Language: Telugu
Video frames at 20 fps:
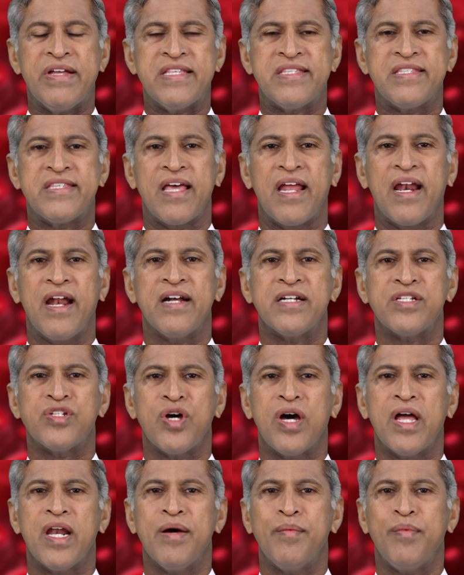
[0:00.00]
వెజ్ సలాడ్
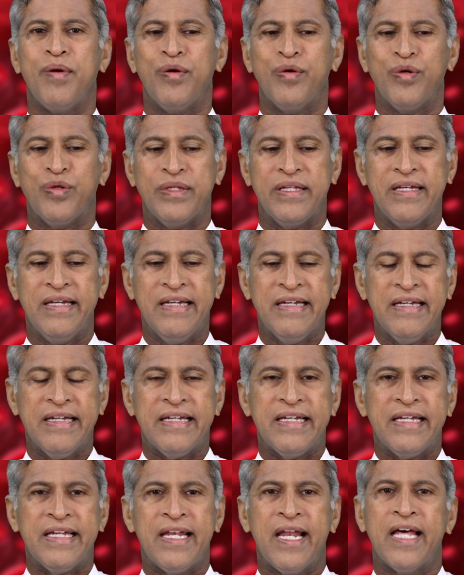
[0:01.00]
చాలా బాగుంటుంది
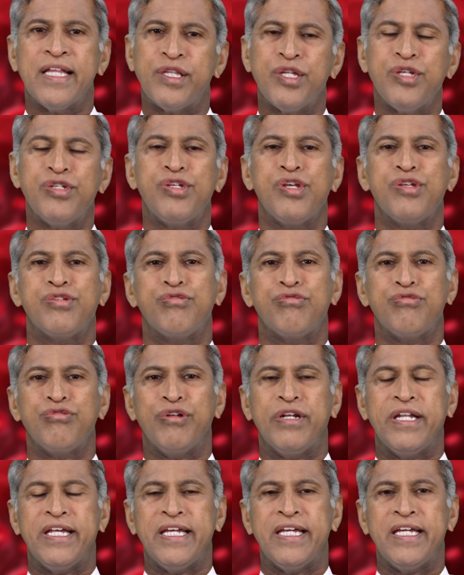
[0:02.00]
ఇలా
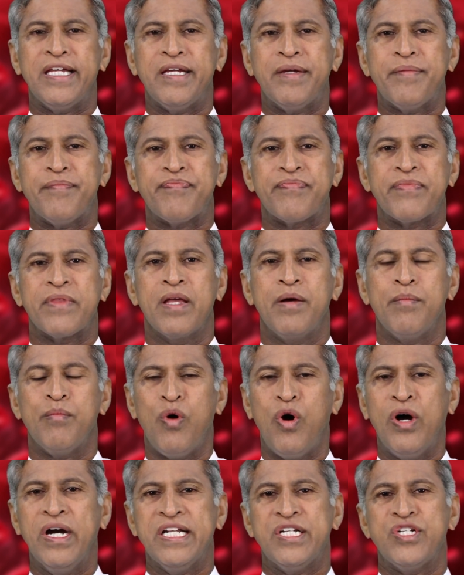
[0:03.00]
తీసేసుకుని
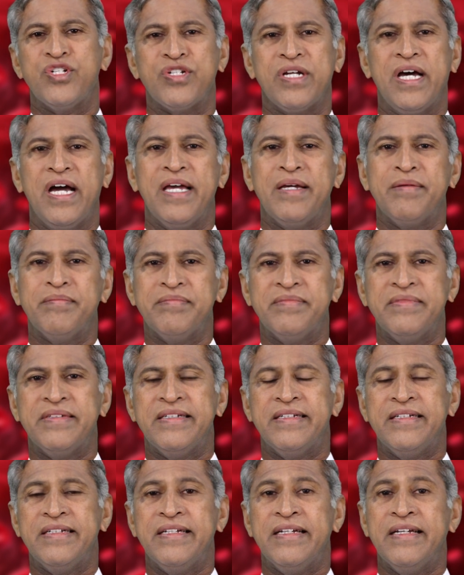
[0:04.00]
మార్నింగ్ టైం
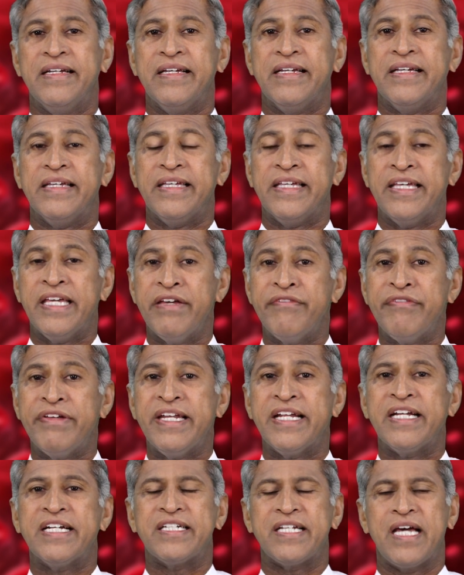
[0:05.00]

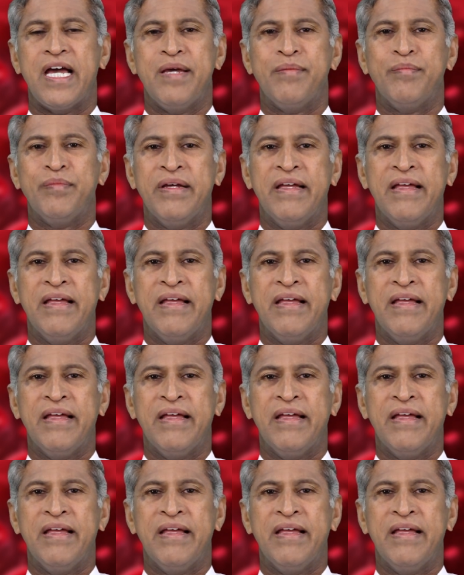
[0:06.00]
ఈవినింగ్ టైం